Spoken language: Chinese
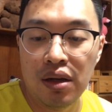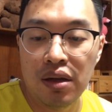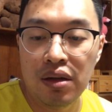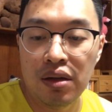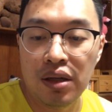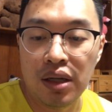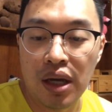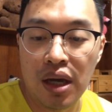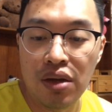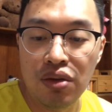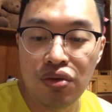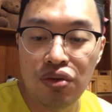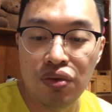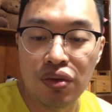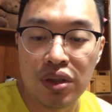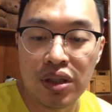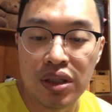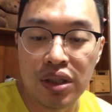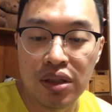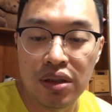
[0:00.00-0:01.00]
连续
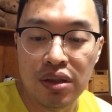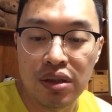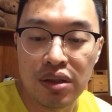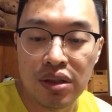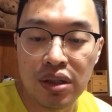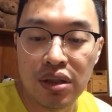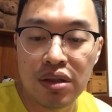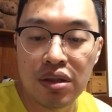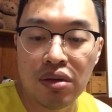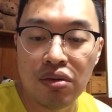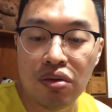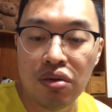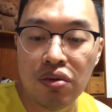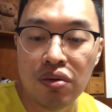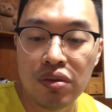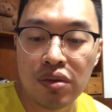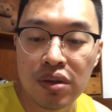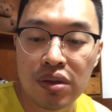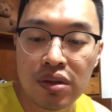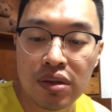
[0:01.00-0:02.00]
紧急升
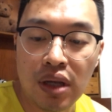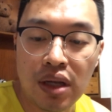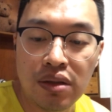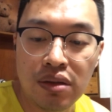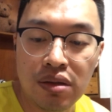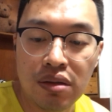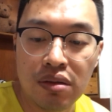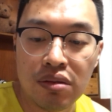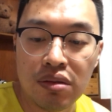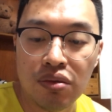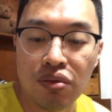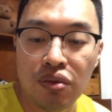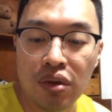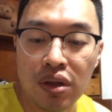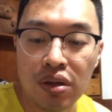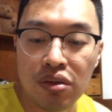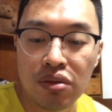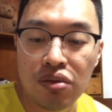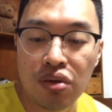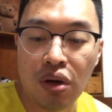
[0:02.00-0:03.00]
空三次之
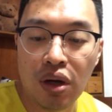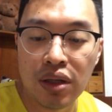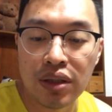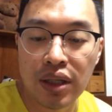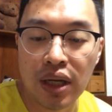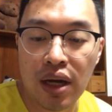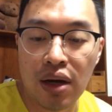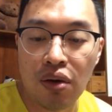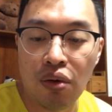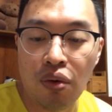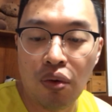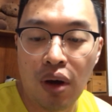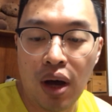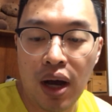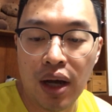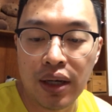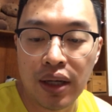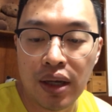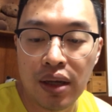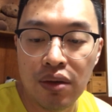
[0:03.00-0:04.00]
多，创下
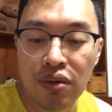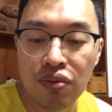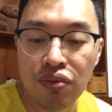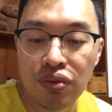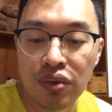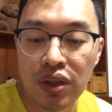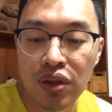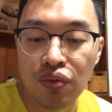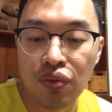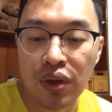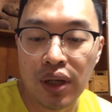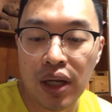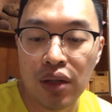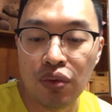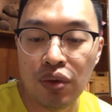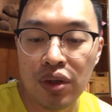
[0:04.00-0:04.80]
花莲第五联队